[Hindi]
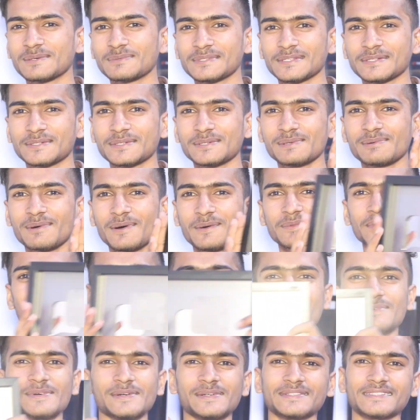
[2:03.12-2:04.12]
हम झंडू बॉम
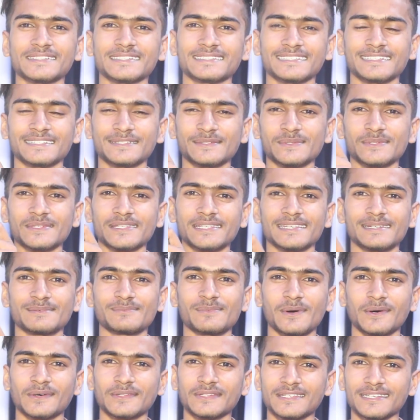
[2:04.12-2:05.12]
नहीं बोल सकते क्योंकि ये
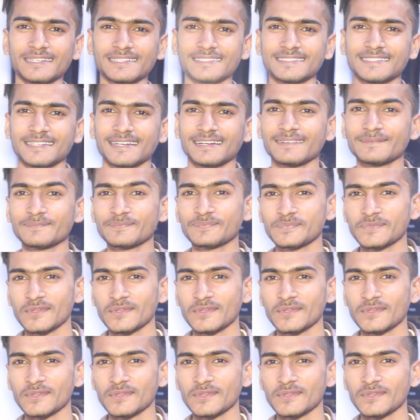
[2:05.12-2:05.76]
बहुत ही अच्छा